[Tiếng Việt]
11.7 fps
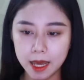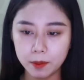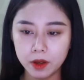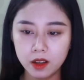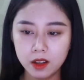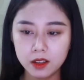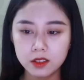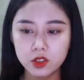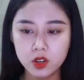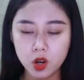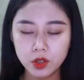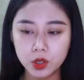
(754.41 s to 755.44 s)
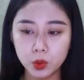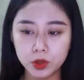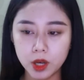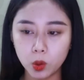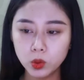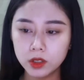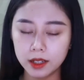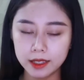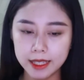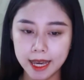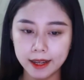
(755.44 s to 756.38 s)
đẹp, chưa có nhiều dấu
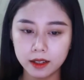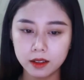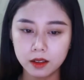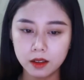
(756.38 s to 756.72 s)
thời gian.